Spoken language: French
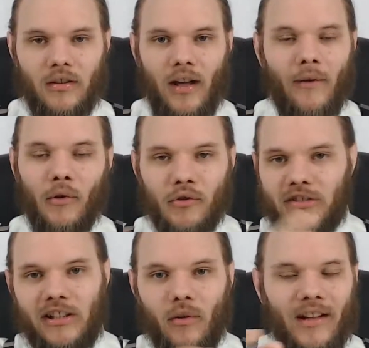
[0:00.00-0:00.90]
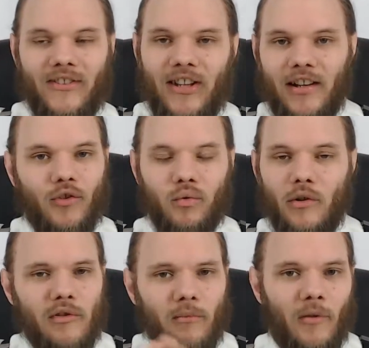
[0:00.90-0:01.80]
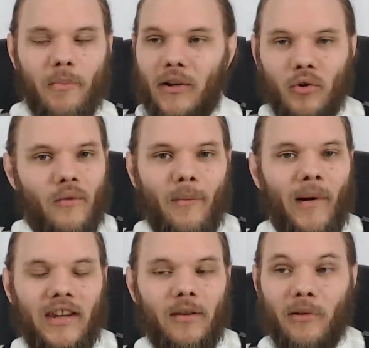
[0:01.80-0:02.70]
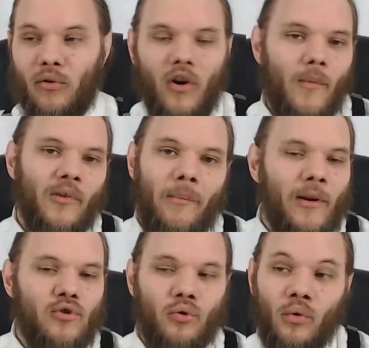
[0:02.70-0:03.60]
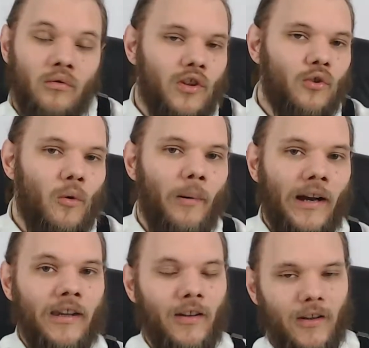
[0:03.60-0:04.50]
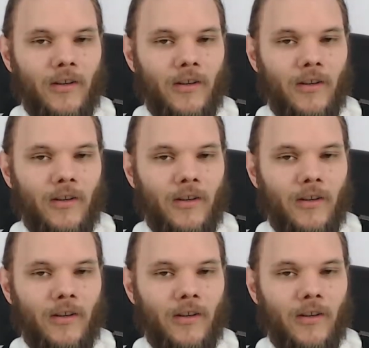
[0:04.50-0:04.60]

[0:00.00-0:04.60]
avant d'entrer dans la salle et tout, il lui demande pas ce qu'on va parier, parce que quand même on n'a pas de jetons, qu'est-ce qu'on parie